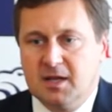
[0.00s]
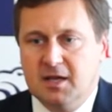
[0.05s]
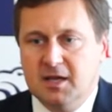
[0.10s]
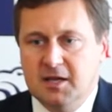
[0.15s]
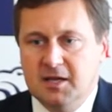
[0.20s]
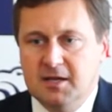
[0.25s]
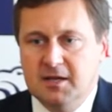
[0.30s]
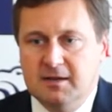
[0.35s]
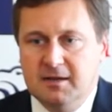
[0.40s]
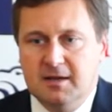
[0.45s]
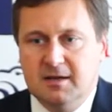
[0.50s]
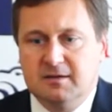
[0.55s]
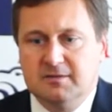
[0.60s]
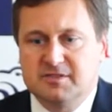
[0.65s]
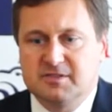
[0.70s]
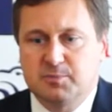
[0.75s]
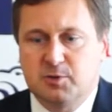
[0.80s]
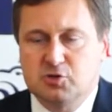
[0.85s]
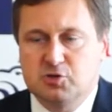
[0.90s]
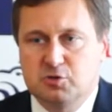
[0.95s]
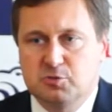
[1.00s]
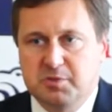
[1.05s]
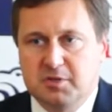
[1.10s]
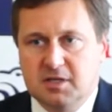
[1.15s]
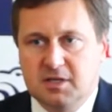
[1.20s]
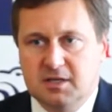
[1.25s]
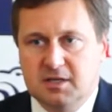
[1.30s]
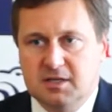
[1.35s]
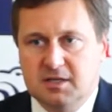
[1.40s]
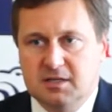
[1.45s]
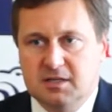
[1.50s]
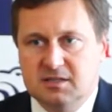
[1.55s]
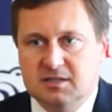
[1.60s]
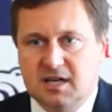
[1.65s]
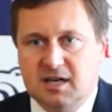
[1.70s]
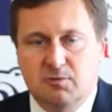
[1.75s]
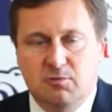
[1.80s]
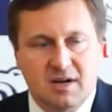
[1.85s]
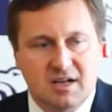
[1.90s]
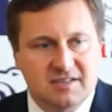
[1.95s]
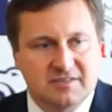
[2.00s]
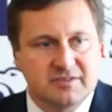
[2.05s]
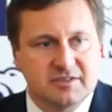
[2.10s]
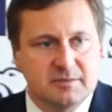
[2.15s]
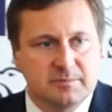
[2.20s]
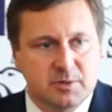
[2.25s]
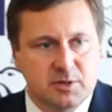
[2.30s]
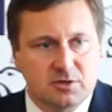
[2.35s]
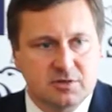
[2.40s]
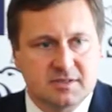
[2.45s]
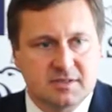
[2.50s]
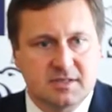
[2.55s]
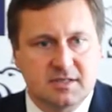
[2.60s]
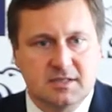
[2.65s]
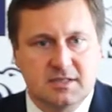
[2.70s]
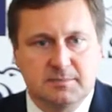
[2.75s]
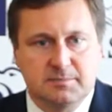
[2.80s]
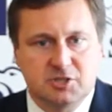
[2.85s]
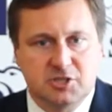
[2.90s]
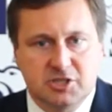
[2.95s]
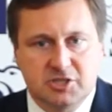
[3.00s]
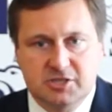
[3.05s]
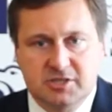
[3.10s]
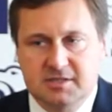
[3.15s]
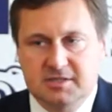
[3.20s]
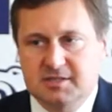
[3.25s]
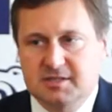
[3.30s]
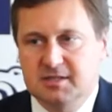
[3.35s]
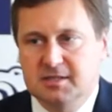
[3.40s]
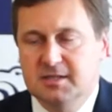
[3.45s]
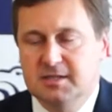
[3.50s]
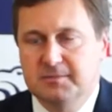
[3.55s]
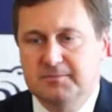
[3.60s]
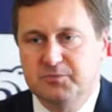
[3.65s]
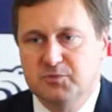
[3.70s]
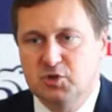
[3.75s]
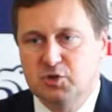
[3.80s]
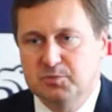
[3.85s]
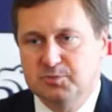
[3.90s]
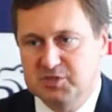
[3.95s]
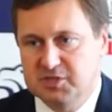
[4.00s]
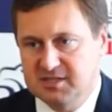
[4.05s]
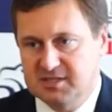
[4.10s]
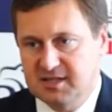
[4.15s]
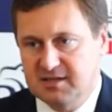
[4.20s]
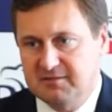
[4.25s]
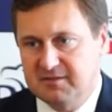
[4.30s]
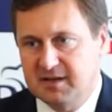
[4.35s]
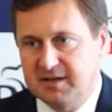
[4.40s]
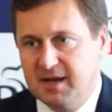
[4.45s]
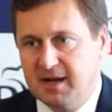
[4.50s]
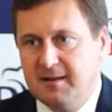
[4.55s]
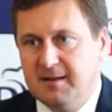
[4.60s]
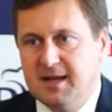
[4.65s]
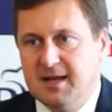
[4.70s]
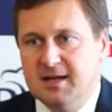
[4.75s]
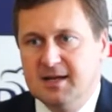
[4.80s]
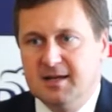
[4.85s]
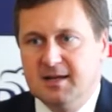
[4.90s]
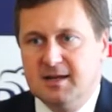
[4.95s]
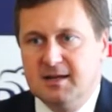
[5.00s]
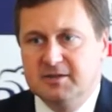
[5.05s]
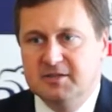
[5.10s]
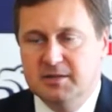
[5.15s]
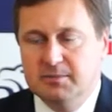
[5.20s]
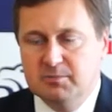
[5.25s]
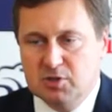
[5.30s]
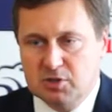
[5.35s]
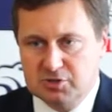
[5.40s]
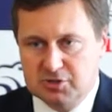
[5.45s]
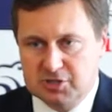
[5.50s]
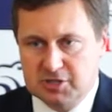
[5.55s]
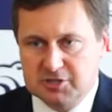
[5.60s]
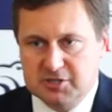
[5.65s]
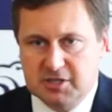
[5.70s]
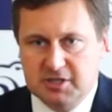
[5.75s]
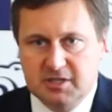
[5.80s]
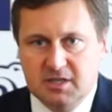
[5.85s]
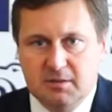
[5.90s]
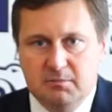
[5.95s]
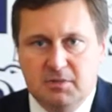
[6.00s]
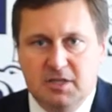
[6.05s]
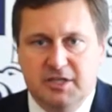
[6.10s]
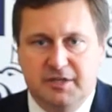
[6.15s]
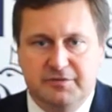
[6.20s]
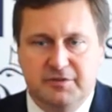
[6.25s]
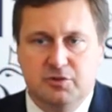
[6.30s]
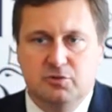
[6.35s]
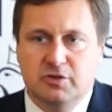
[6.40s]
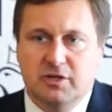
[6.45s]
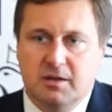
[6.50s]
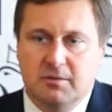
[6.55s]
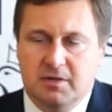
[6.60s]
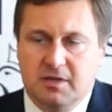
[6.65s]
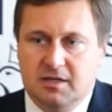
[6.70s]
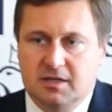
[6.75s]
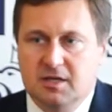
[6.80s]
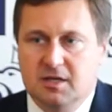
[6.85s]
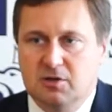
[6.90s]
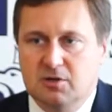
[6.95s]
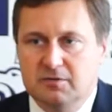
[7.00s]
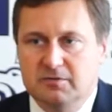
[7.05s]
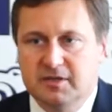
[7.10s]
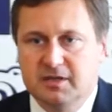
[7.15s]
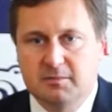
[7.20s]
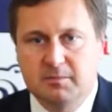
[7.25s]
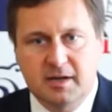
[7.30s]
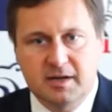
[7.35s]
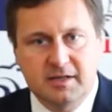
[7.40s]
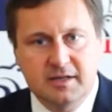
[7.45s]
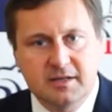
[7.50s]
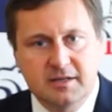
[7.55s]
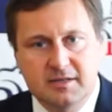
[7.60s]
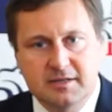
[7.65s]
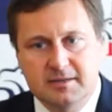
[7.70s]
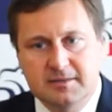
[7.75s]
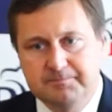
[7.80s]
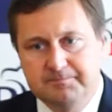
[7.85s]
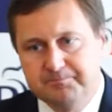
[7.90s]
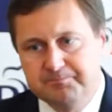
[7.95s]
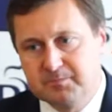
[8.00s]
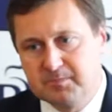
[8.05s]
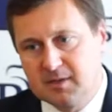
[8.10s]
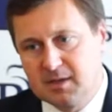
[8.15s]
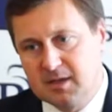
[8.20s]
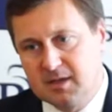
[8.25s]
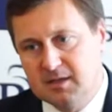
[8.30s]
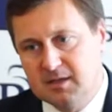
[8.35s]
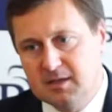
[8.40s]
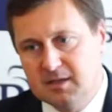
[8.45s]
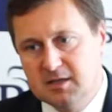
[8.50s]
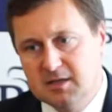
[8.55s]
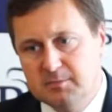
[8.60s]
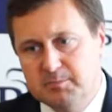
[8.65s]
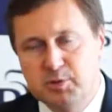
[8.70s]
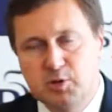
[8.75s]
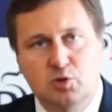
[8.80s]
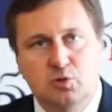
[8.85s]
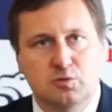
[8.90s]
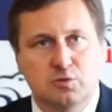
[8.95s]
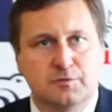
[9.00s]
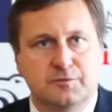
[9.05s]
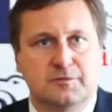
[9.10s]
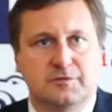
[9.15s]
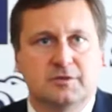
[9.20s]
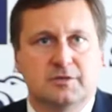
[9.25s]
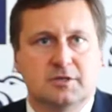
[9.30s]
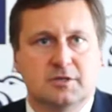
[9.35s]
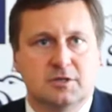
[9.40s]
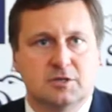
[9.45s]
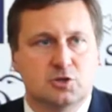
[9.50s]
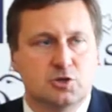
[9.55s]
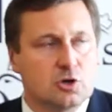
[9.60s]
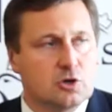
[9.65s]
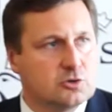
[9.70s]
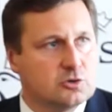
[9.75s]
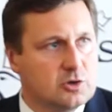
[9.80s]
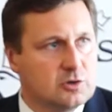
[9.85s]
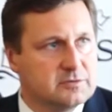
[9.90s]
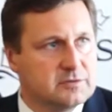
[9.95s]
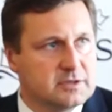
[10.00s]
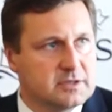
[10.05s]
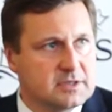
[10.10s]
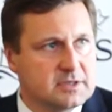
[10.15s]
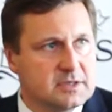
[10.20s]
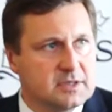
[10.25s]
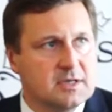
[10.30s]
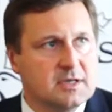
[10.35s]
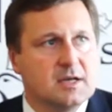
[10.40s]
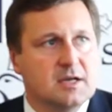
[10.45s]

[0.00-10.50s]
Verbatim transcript: I sposób y, tak łatwy, prosty, przejrzysty do przyznawania. Tym rozszerzeniem likwidujemy jakiekolwiek bariery y, progów y, dochodowych.